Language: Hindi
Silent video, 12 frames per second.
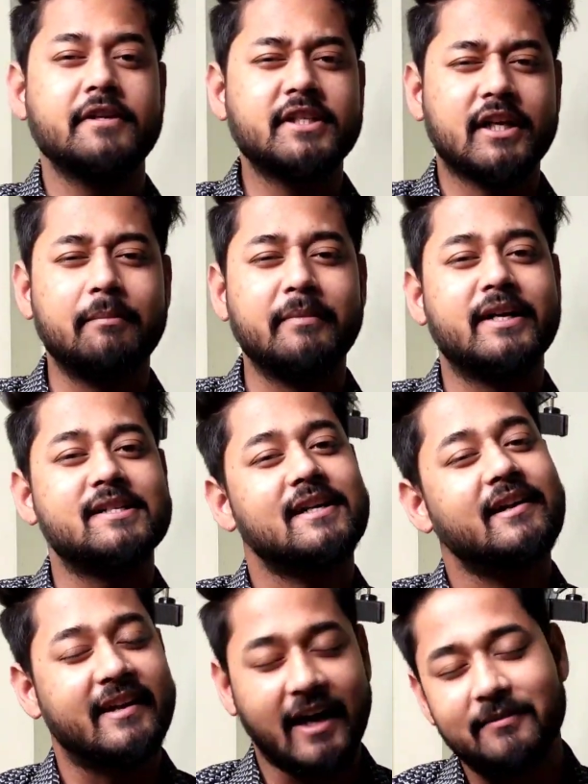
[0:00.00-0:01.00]
फीचर कंप्यूटर्स
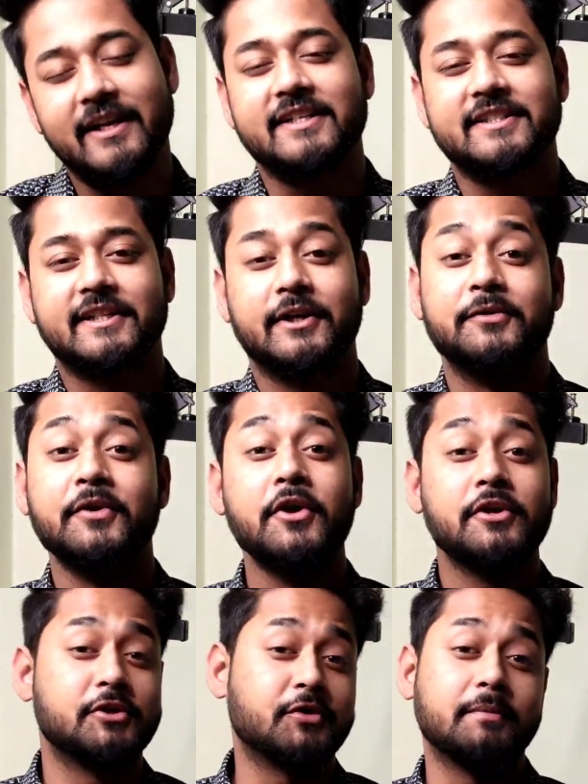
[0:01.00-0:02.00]
का नाम लेना चाहता
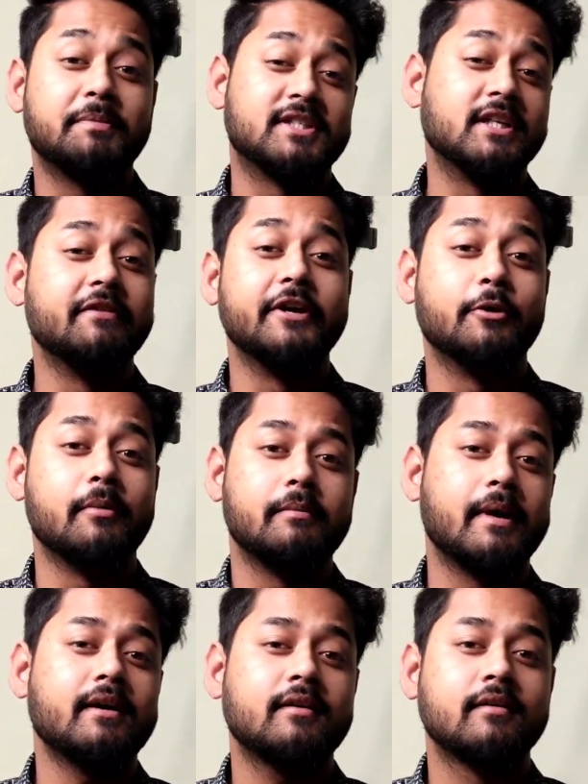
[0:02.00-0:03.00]
हूँ क्योंकि पिछली वीडियो में
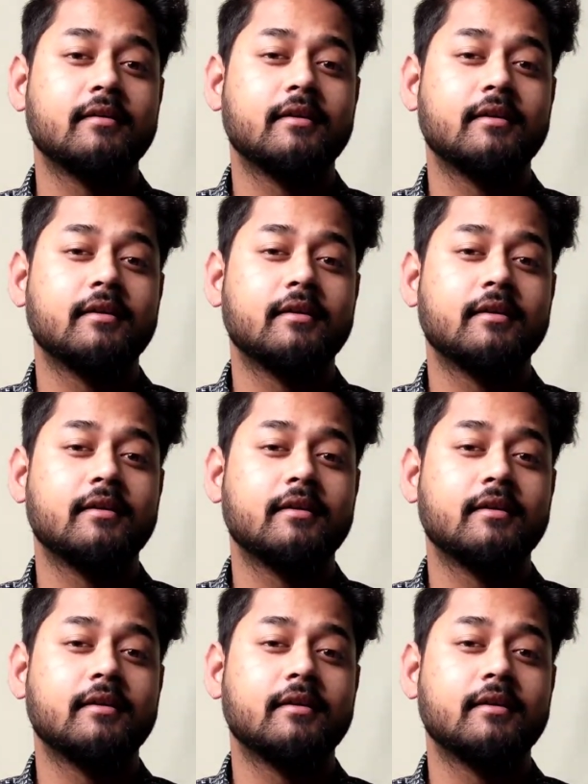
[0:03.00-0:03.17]
मैं